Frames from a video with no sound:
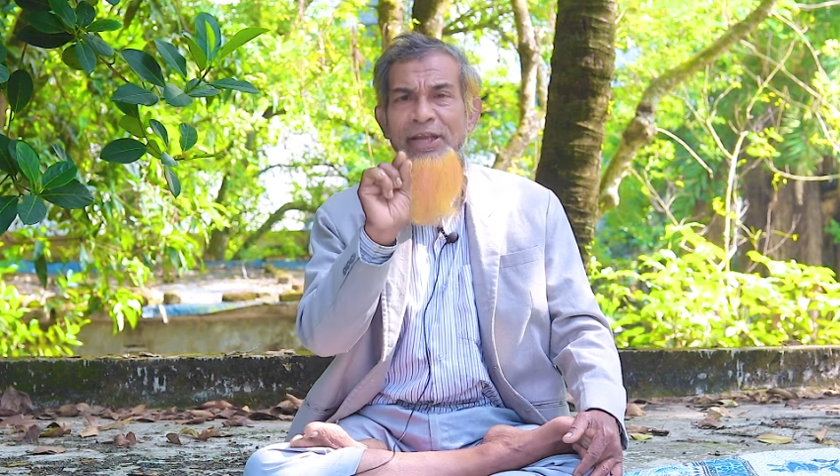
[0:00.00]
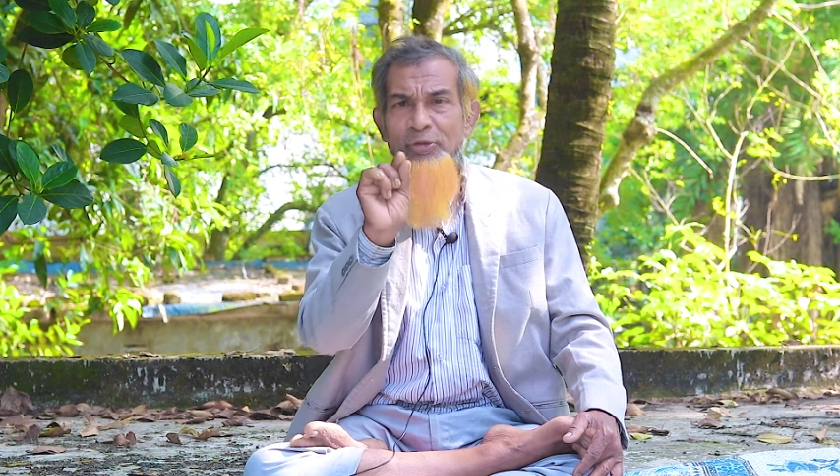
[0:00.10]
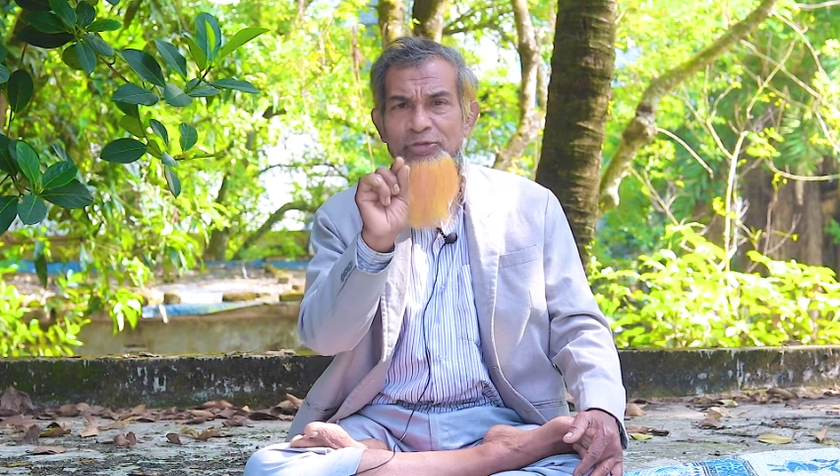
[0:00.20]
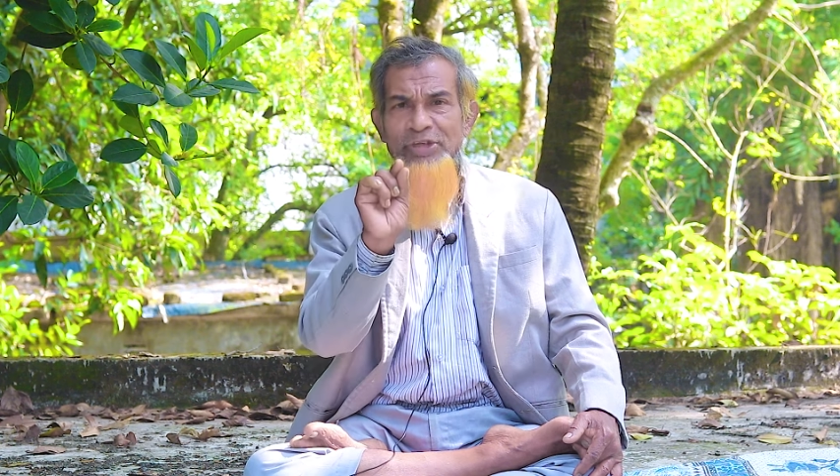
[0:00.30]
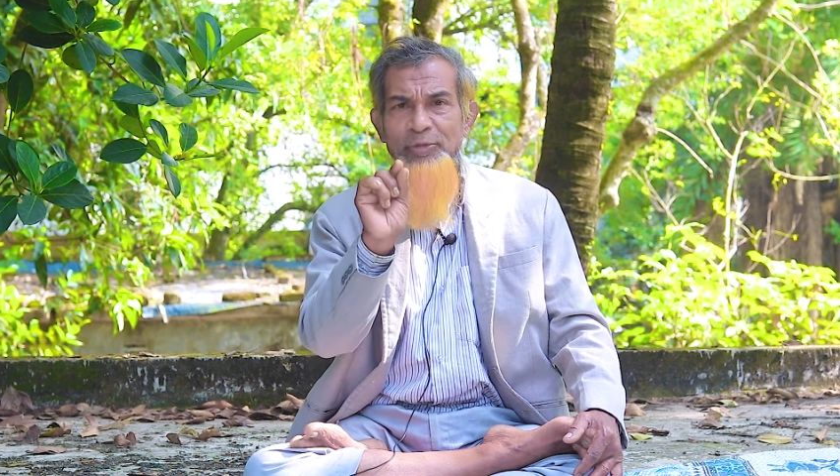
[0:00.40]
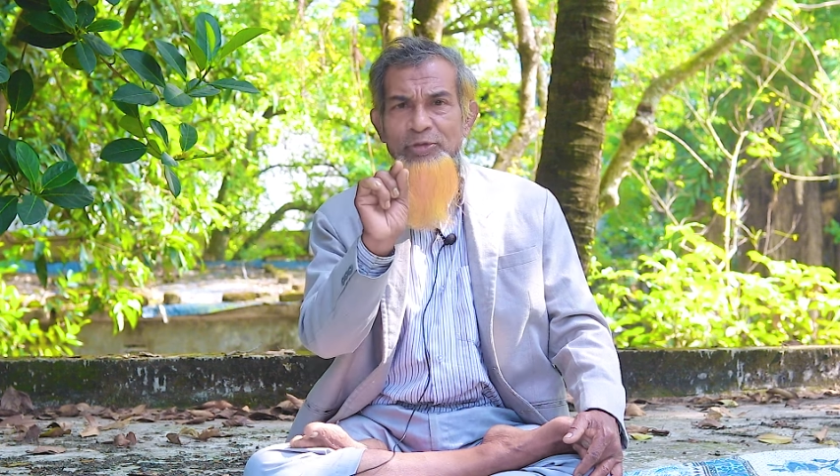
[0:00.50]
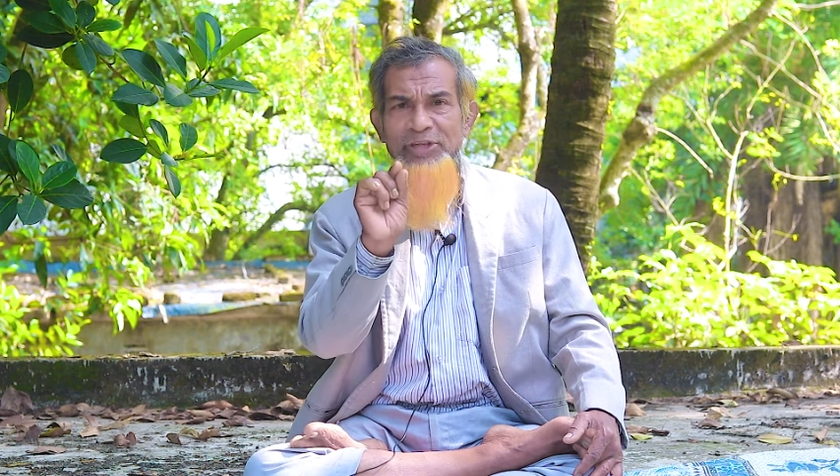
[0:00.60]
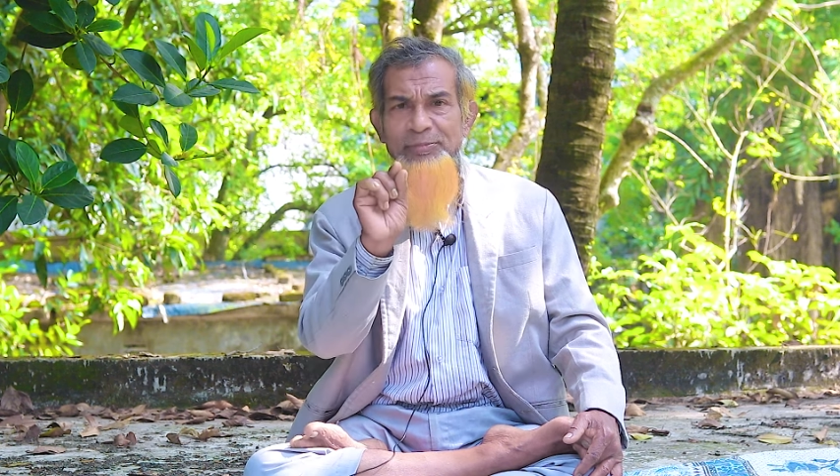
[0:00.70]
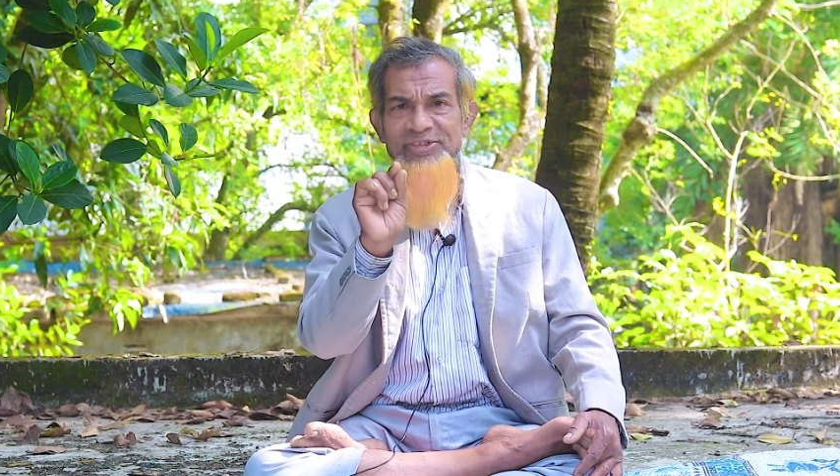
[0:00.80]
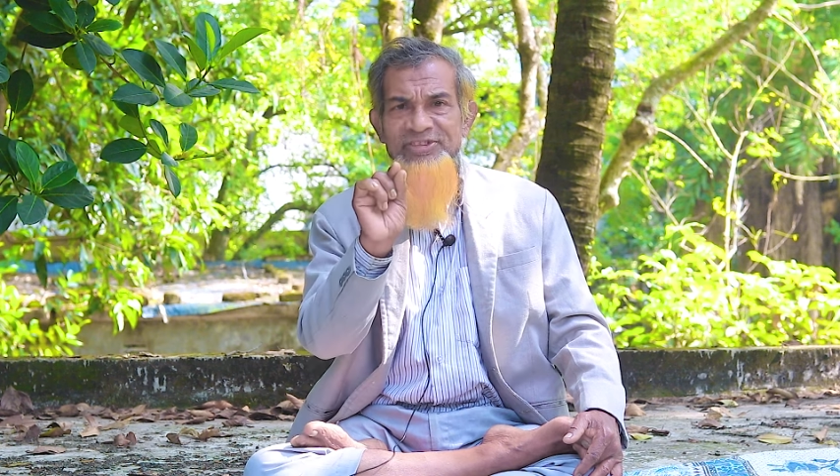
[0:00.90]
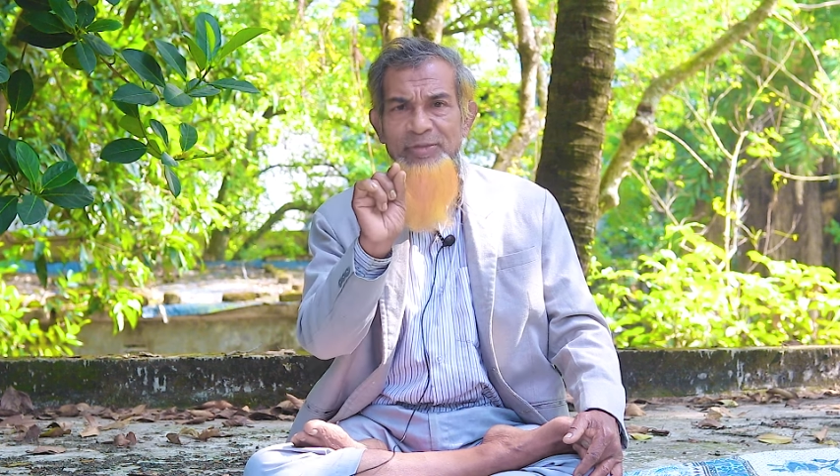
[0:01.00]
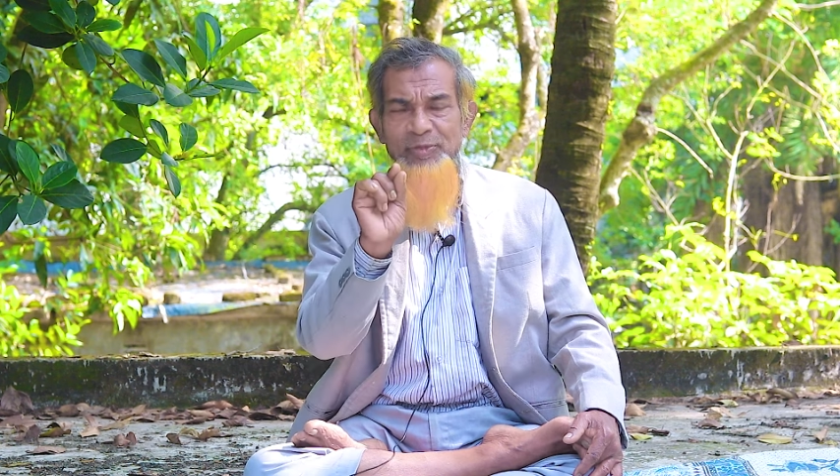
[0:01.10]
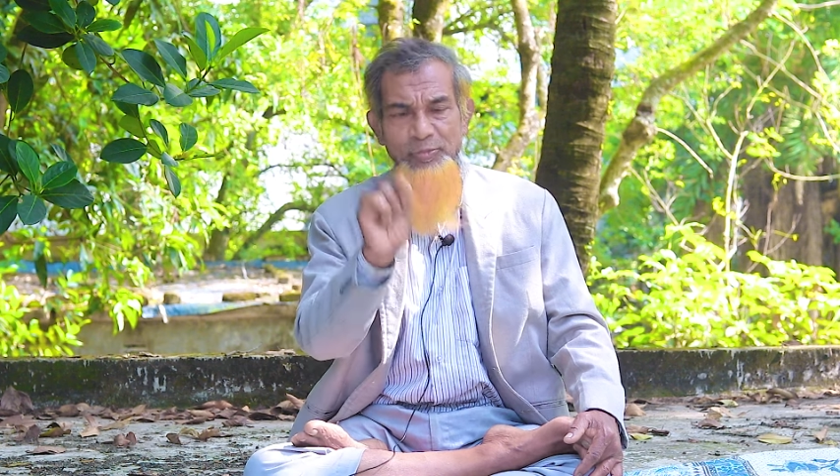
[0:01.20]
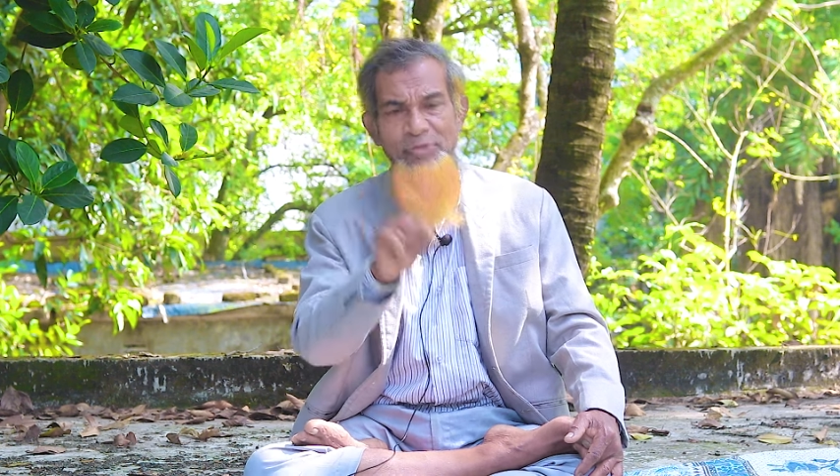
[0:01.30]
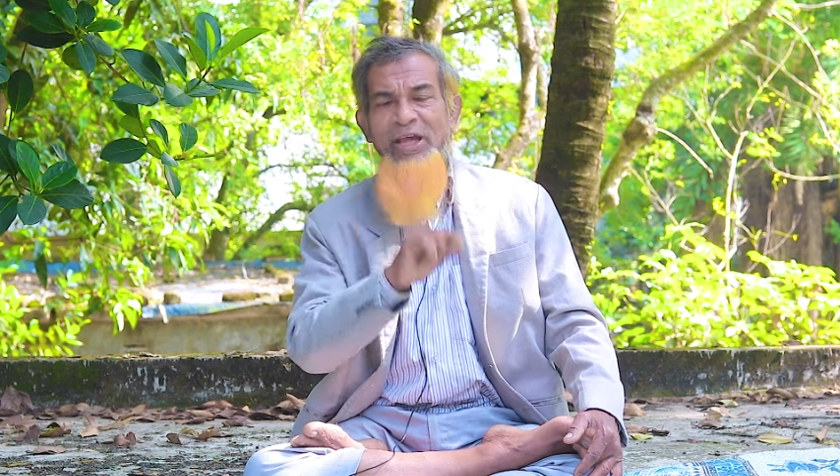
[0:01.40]
একটু সামান্য টাইম বিশ্রাম
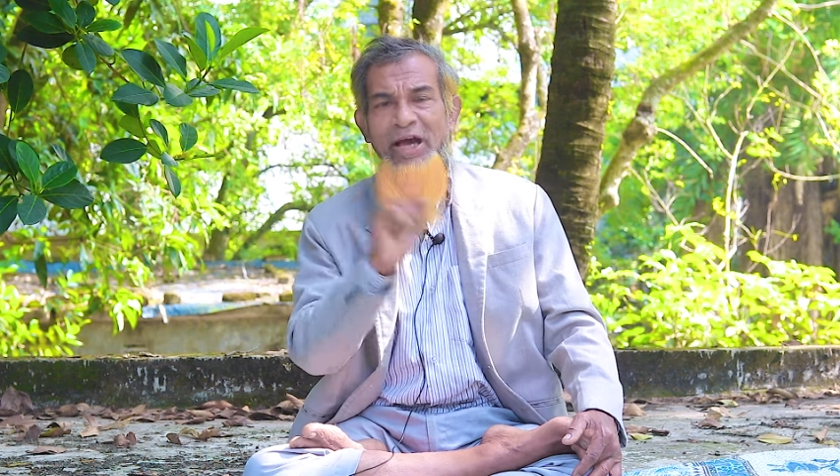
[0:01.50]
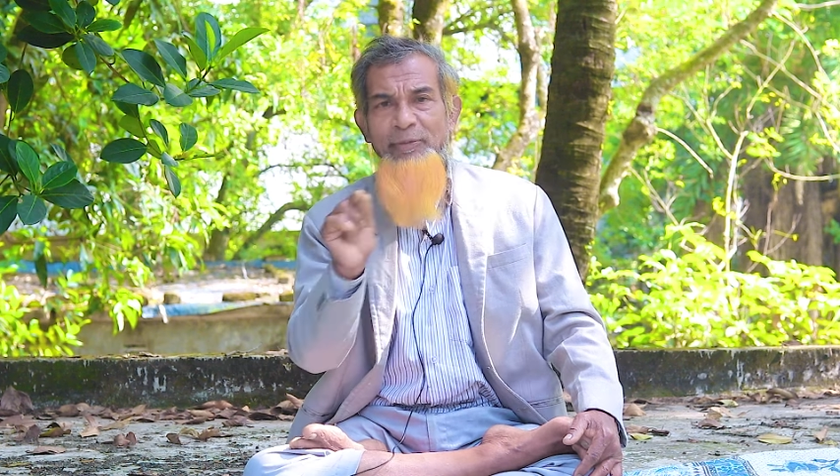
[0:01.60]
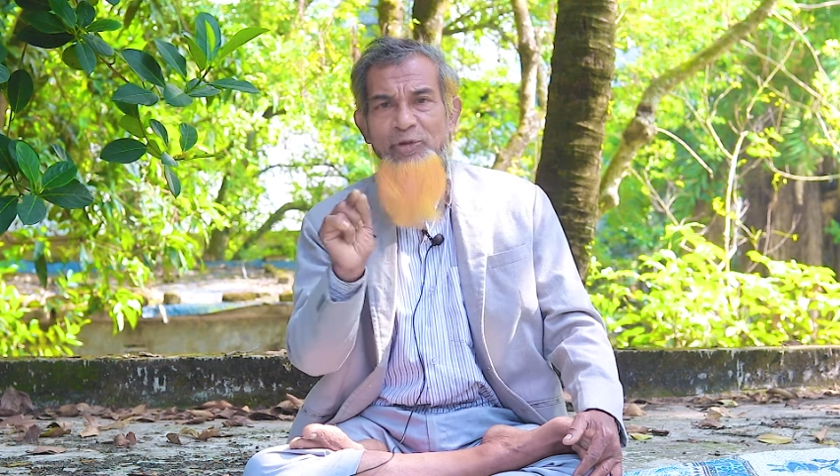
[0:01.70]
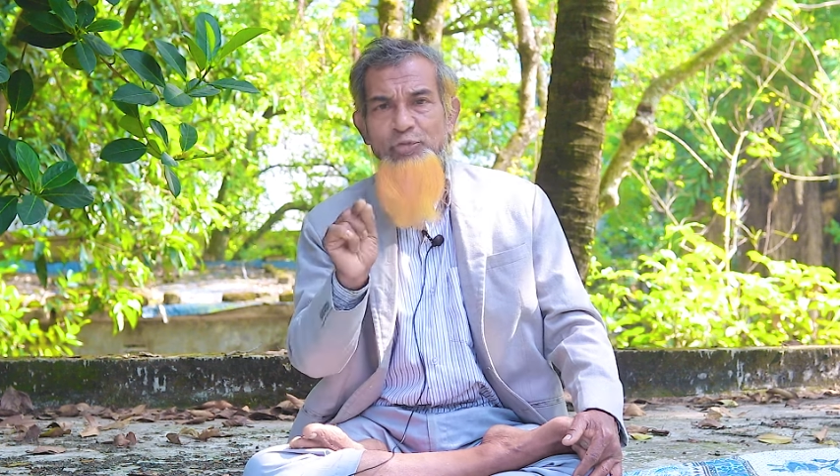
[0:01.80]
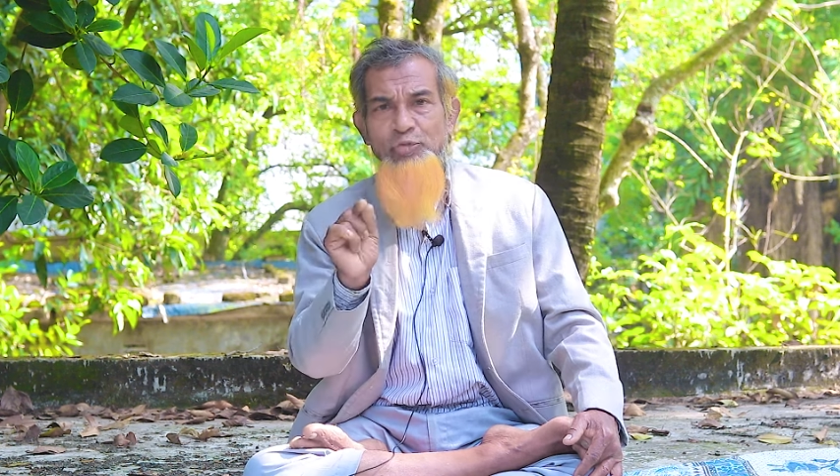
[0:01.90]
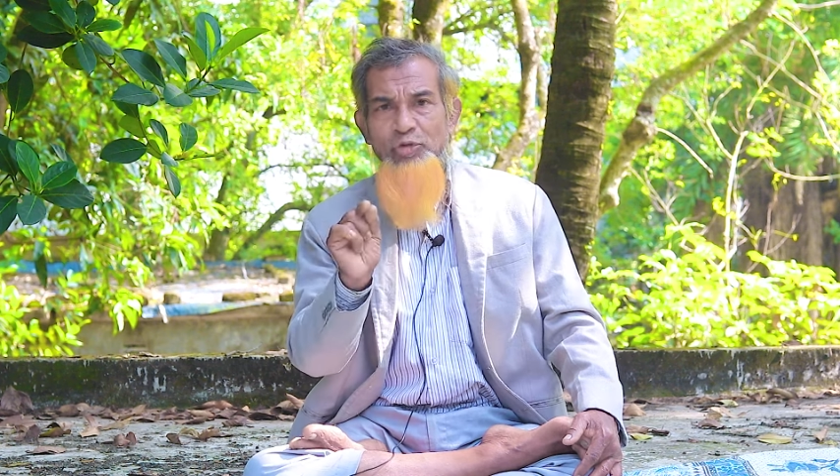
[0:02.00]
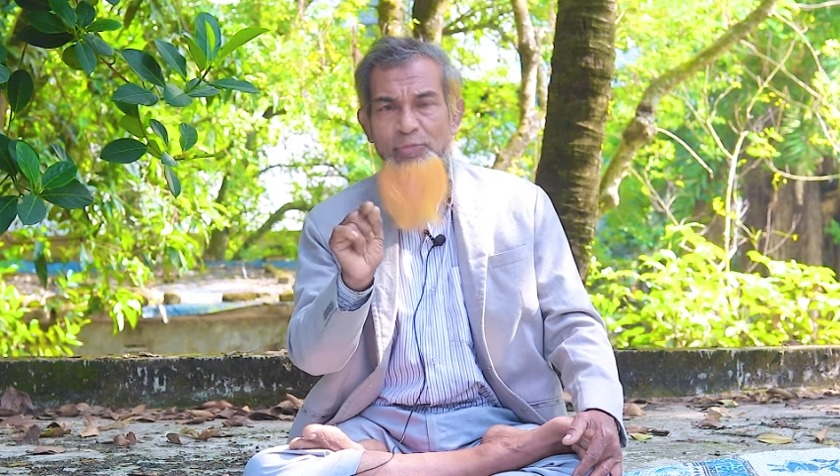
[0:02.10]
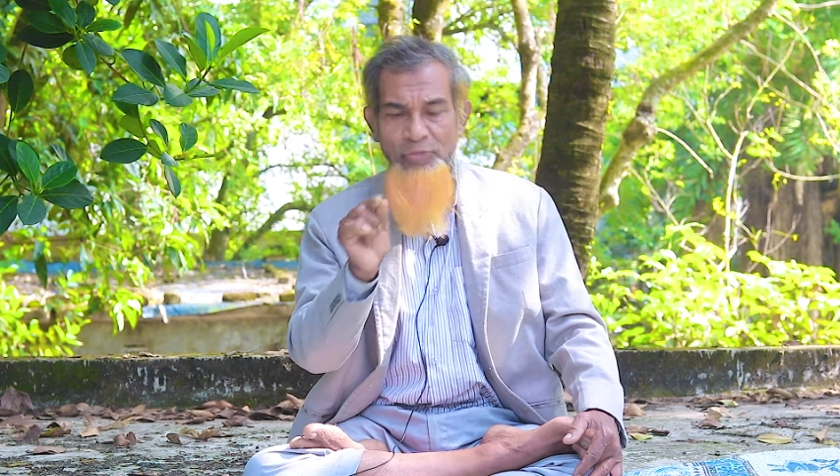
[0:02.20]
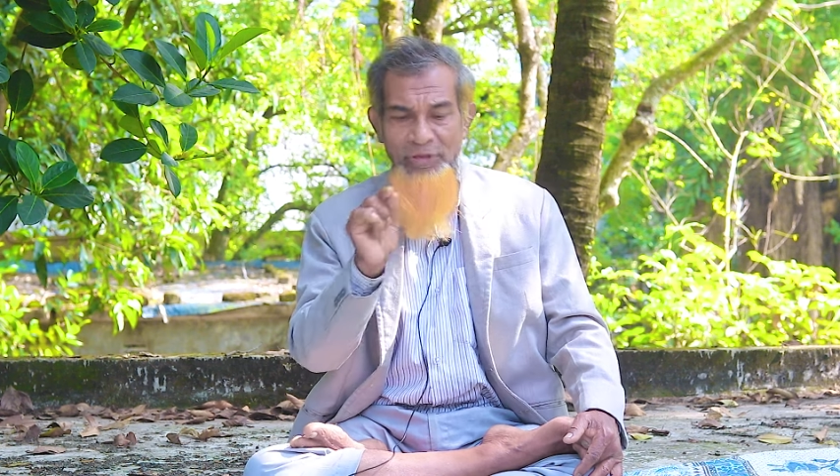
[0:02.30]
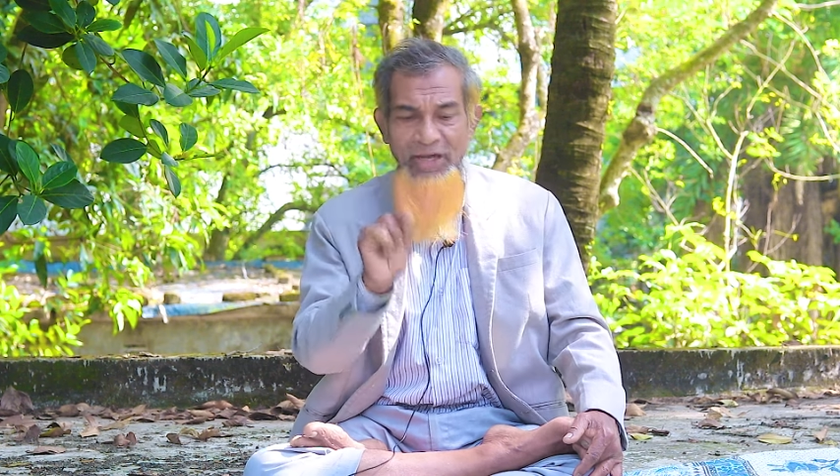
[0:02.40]
নেব আবারও শুরু করব